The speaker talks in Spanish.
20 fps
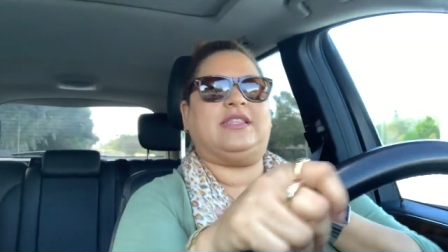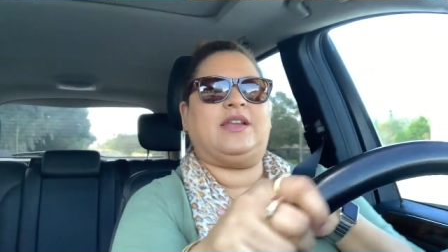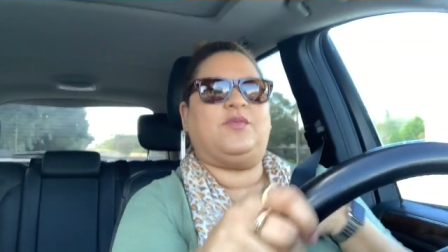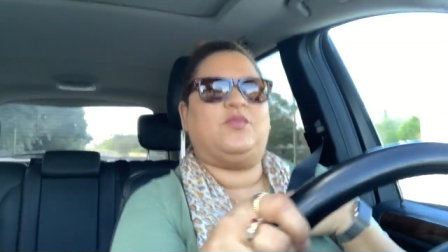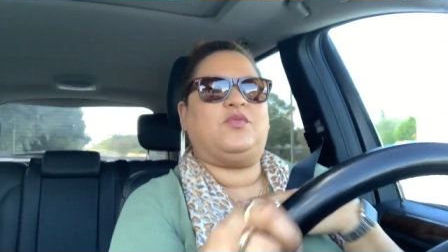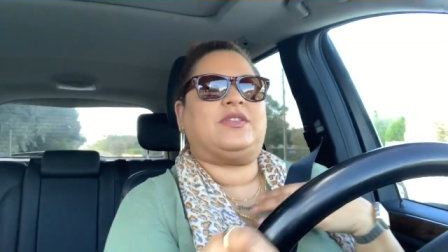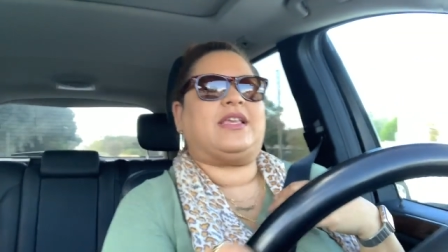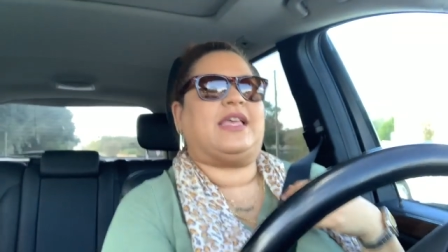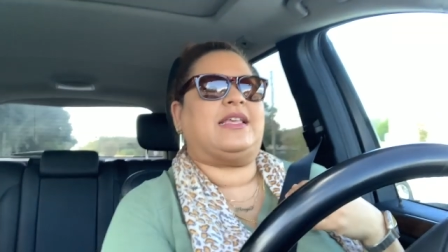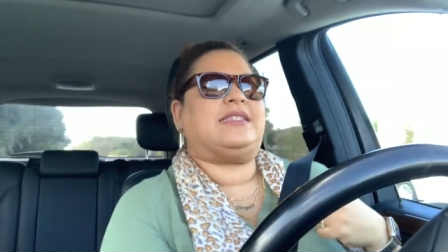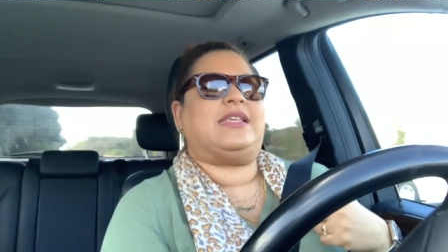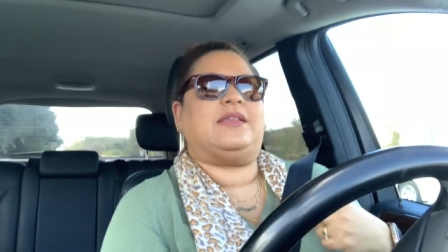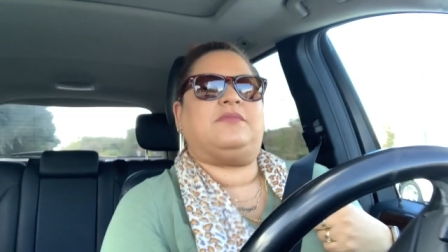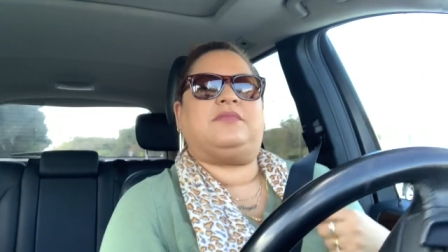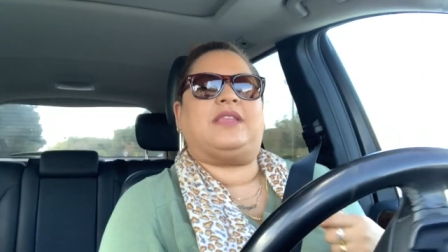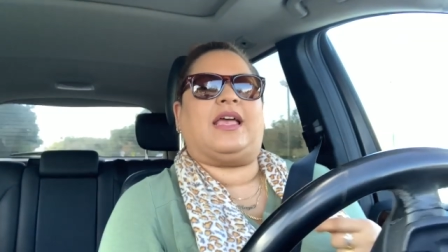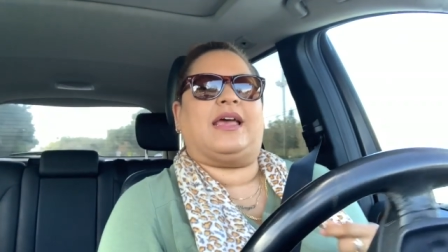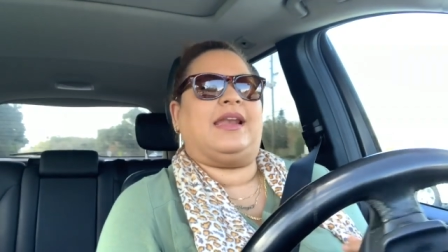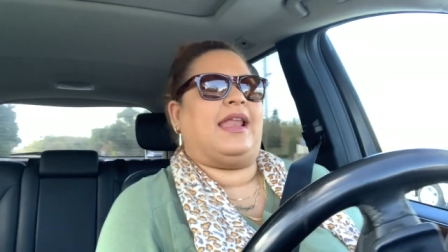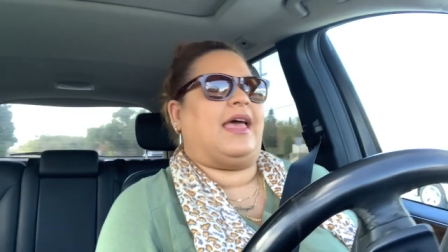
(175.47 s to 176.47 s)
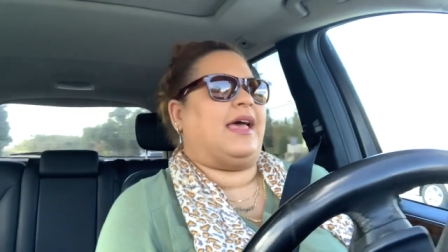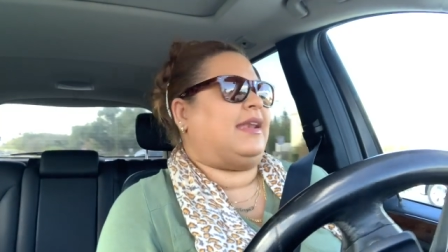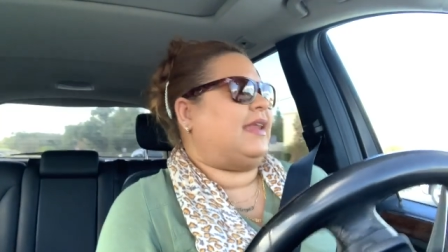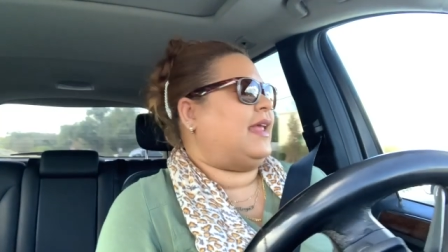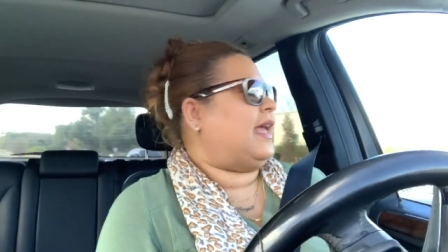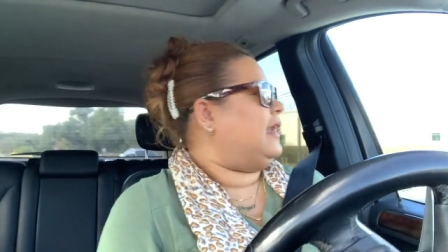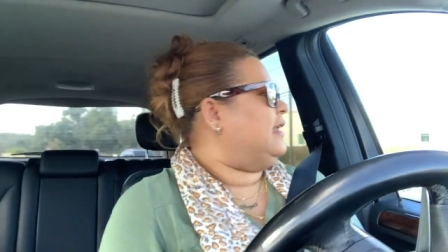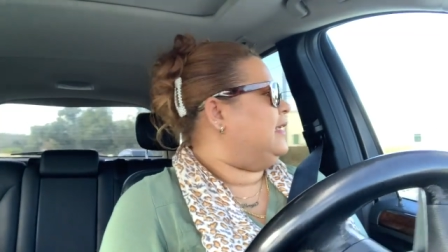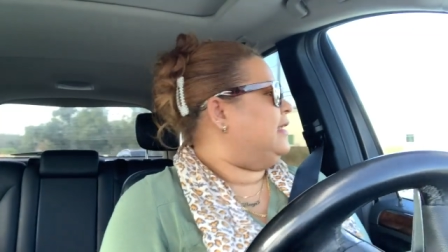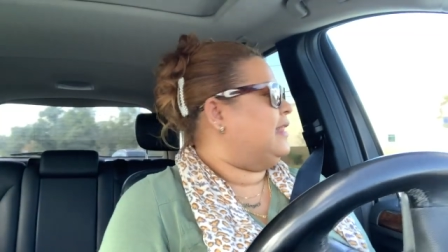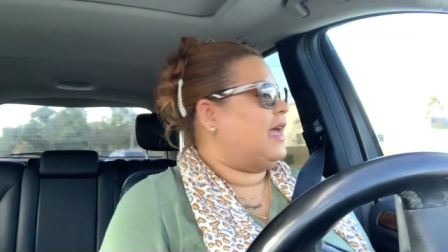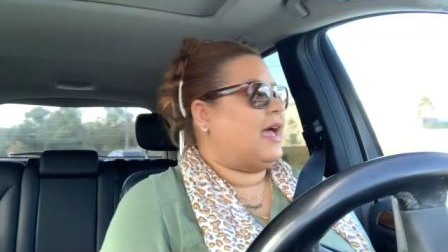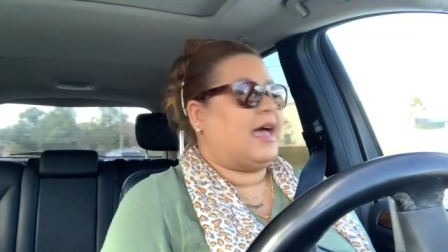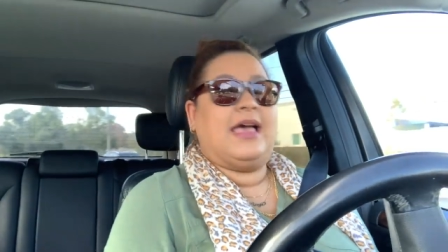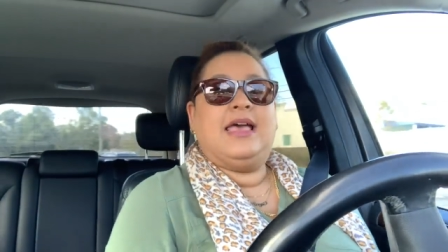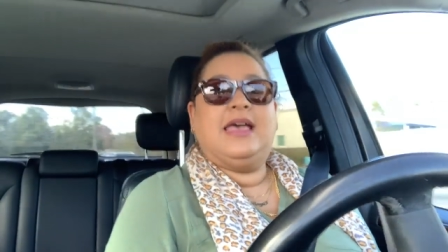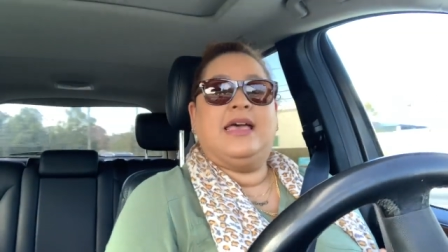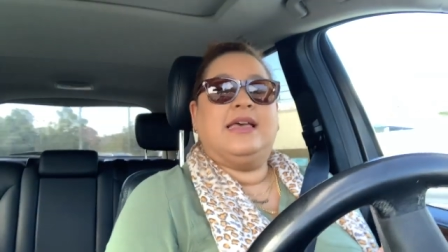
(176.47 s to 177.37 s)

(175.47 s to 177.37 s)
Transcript: Tenemos que aceptar la realidad.